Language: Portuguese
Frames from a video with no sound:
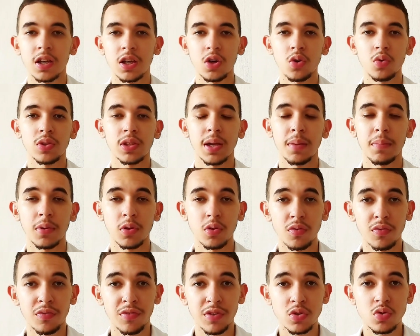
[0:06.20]
e o tema
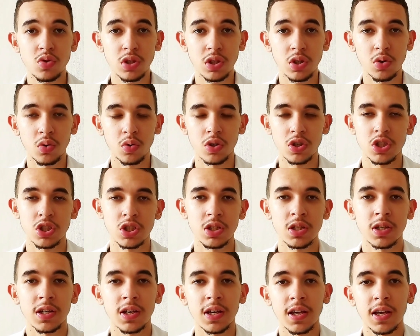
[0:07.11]
do vídeo de
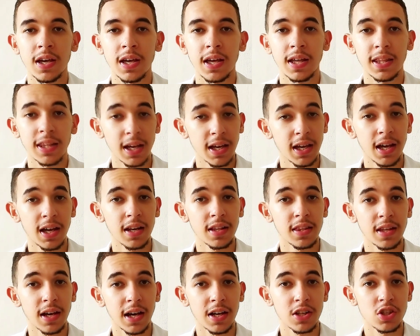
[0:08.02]
hoje, na
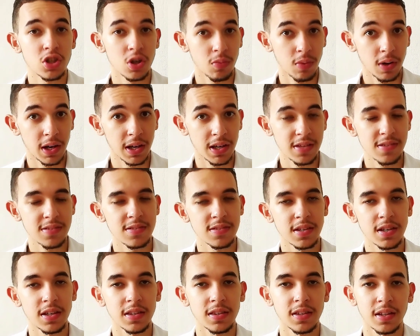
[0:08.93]
realidade, é uma
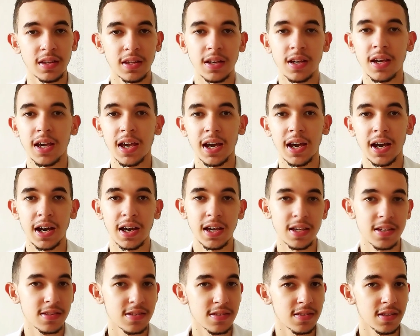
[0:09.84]
receita, né? É a
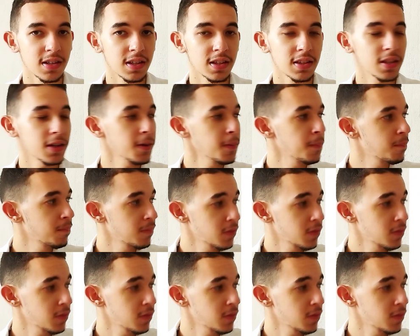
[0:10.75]
receita